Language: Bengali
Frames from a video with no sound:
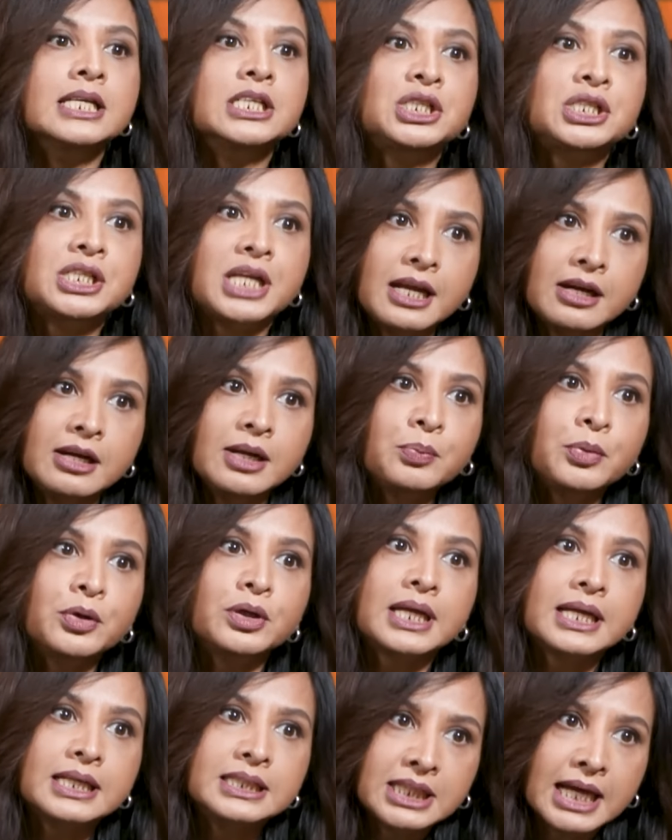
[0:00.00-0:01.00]
সেই
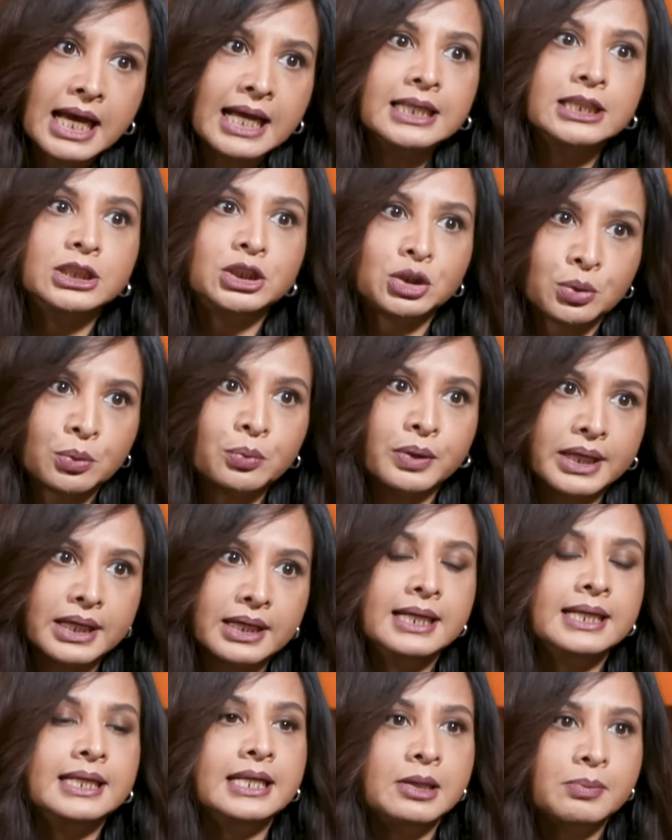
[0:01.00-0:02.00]
রিপোর্টকে চ্যালেঞ্জ করে
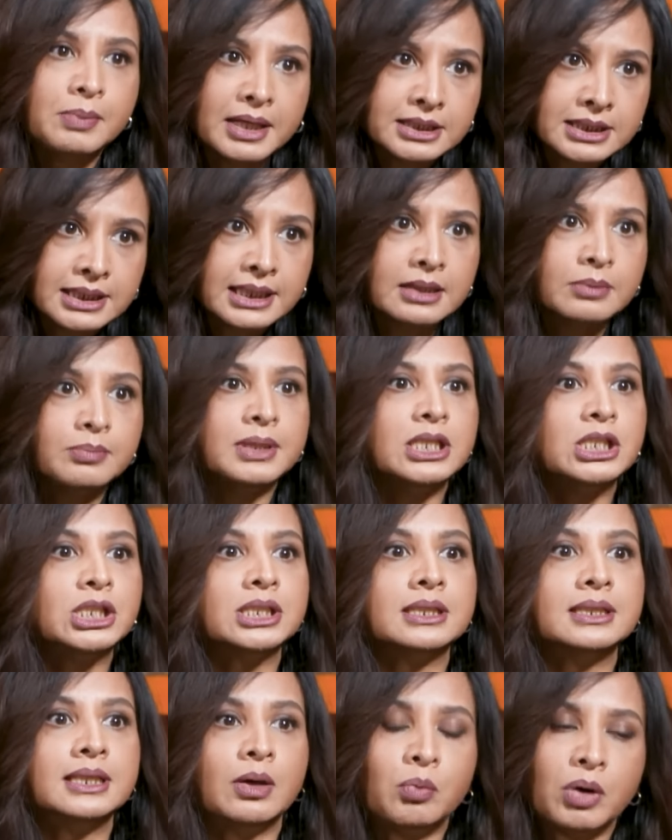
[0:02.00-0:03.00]
নির্বাচন
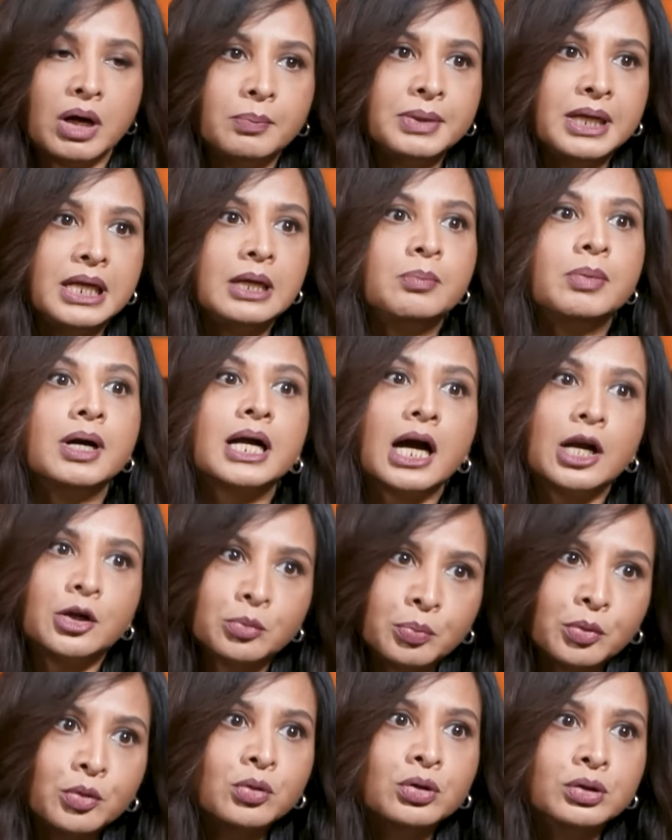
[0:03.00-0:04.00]
কমিশন আওয়ামী লীগ বা কারো
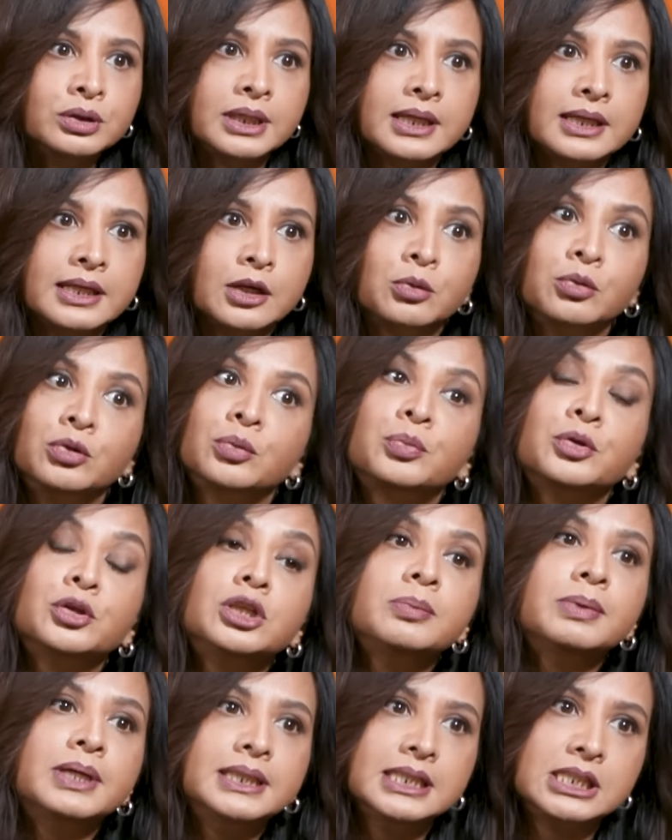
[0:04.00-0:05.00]
পক্ষ থেকে কোনো
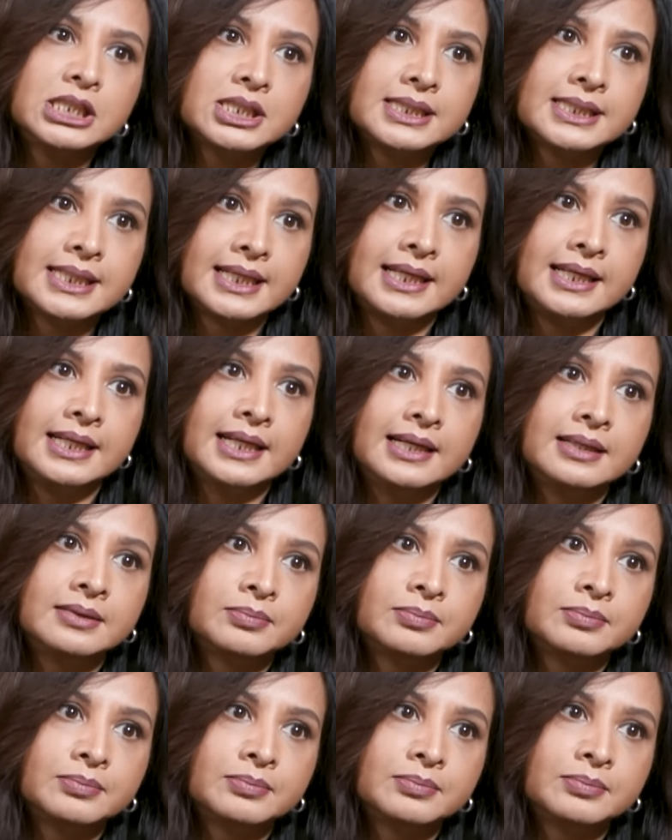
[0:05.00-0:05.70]
প্রতিবাদ এসেছে কিনা